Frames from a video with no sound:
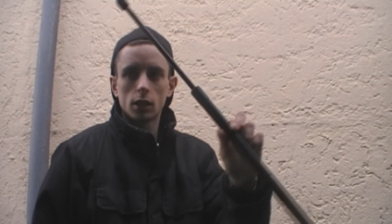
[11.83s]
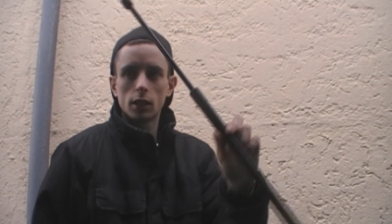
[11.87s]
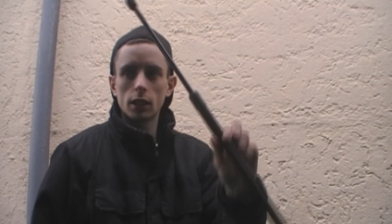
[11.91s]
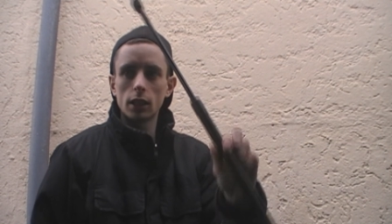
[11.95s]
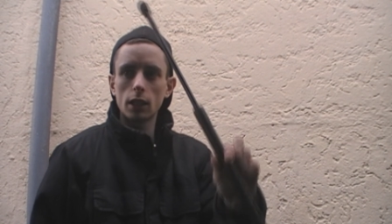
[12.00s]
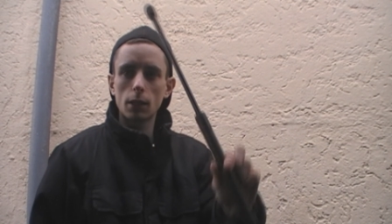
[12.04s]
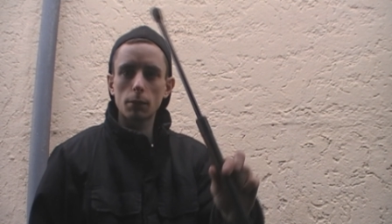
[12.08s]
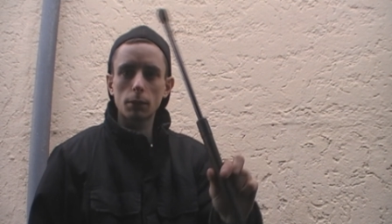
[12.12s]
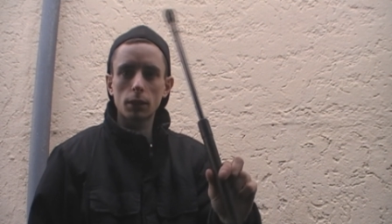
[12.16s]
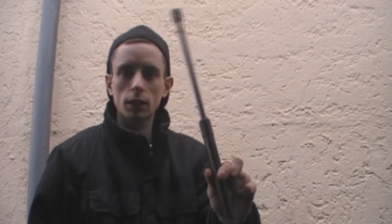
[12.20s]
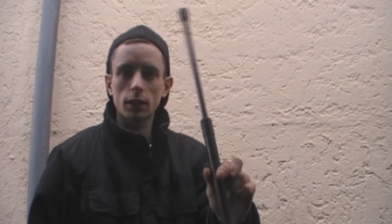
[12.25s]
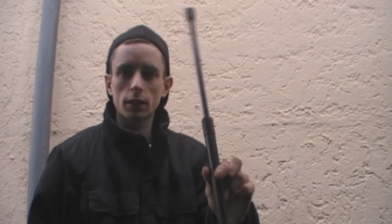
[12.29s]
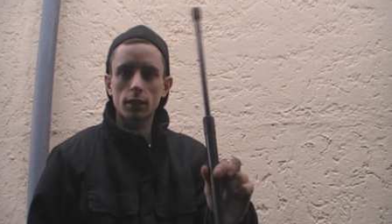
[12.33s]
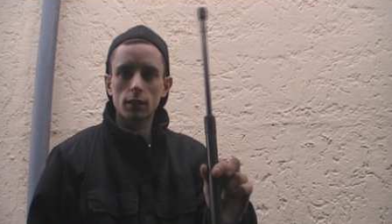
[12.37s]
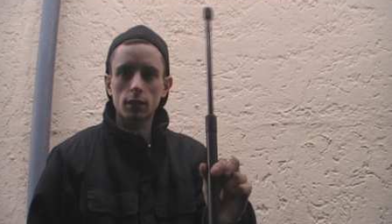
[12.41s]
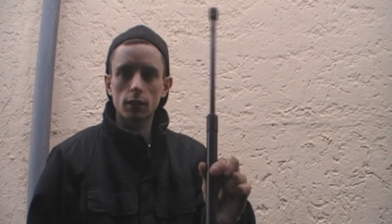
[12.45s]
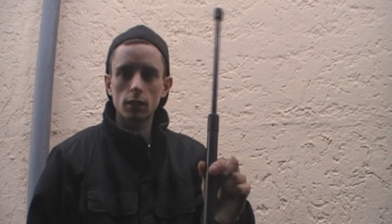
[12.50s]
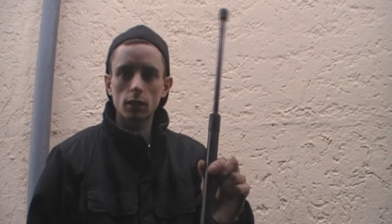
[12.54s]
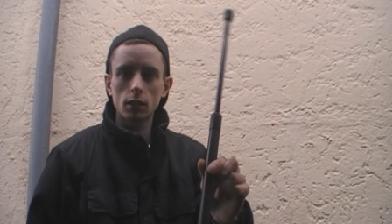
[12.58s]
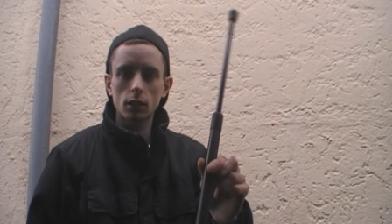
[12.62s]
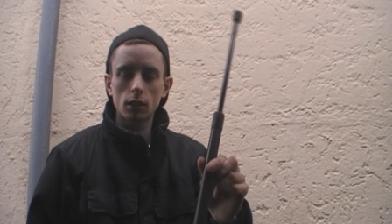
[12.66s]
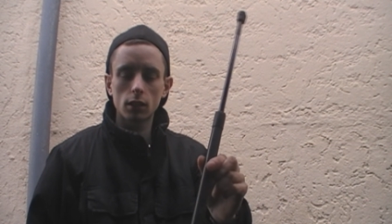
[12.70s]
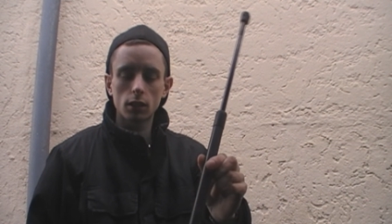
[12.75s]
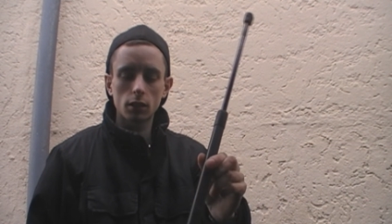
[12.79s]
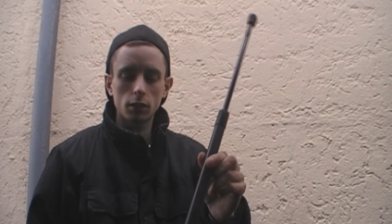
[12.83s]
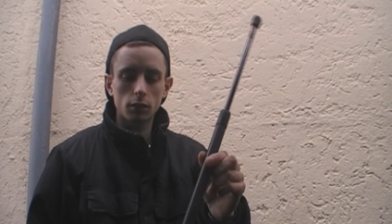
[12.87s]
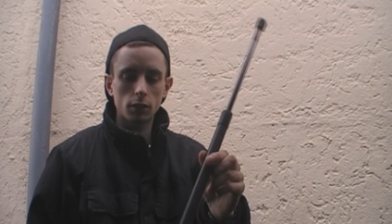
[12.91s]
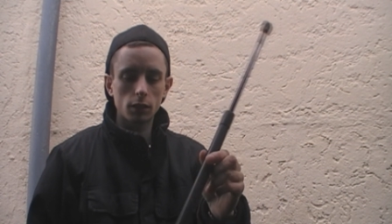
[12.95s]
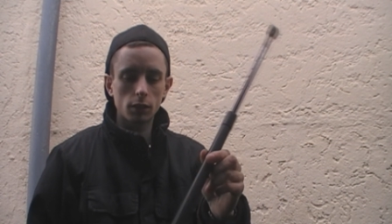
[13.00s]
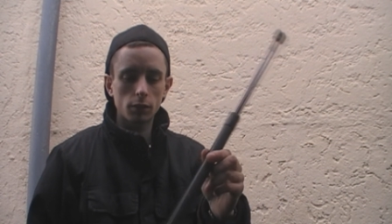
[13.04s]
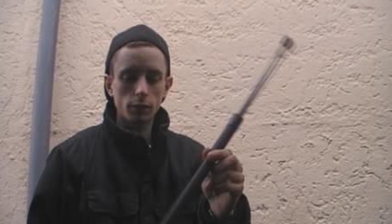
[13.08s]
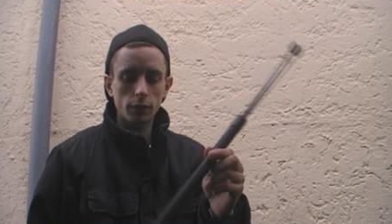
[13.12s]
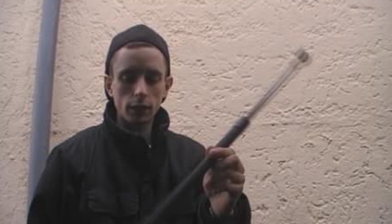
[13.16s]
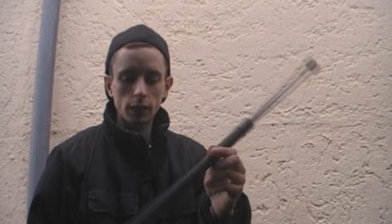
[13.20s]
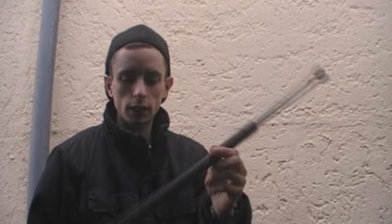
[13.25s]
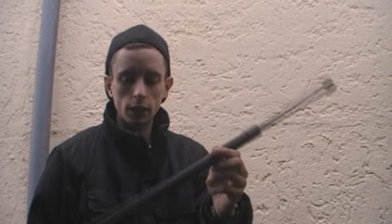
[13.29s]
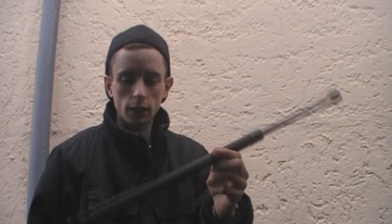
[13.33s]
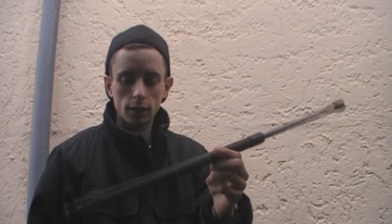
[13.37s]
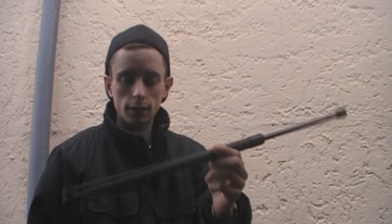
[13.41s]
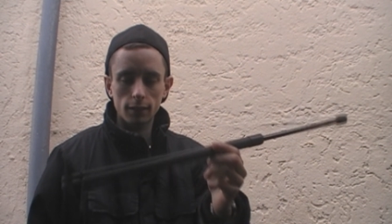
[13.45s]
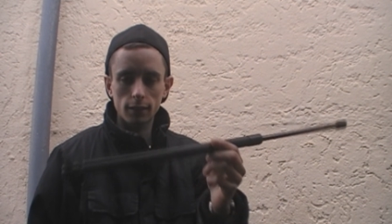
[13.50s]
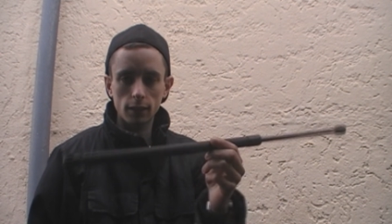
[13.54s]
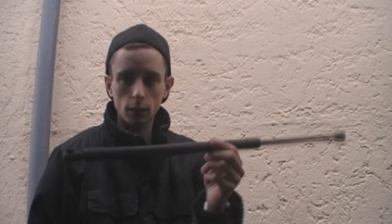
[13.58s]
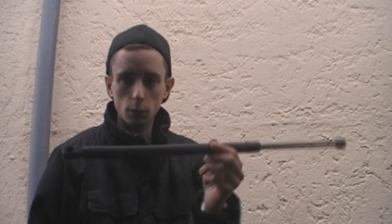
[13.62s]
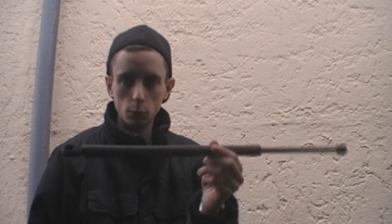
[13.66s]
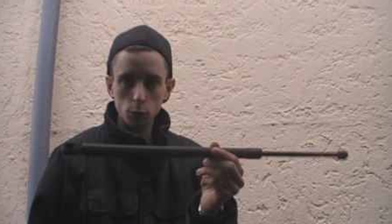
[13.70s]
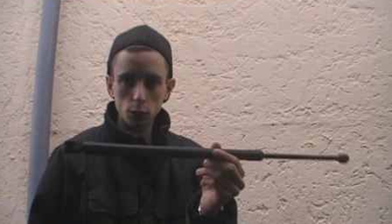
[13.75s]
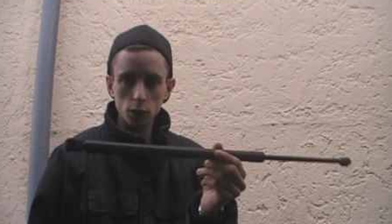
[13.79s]
Den habe ich jetzt, äh, den werde ich
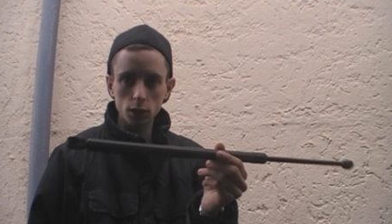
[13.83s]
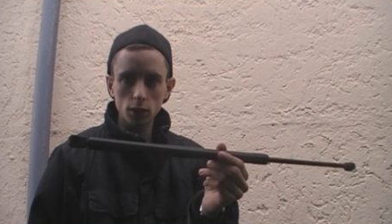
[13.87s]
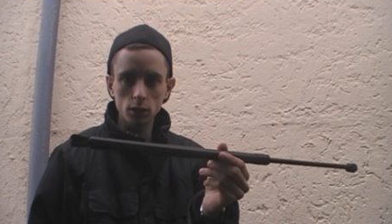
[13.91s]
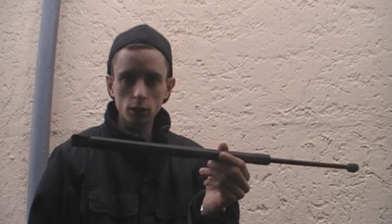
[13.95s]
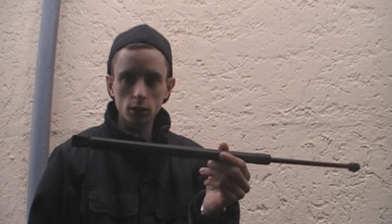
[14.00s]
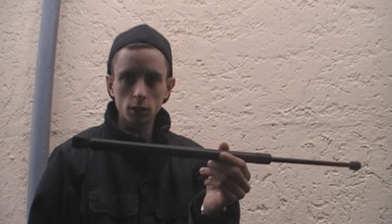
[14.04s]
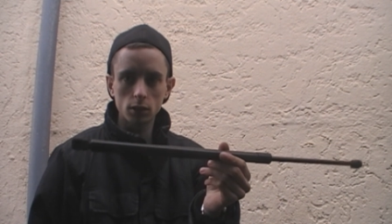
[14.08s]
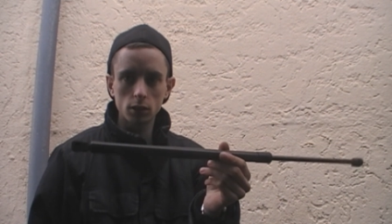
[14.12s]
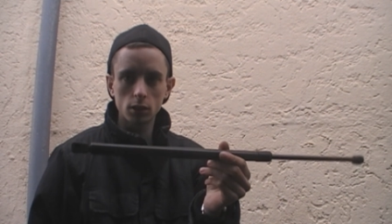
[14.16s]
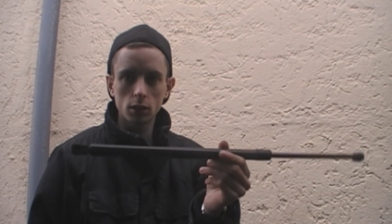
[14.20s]
jetzt tauschen.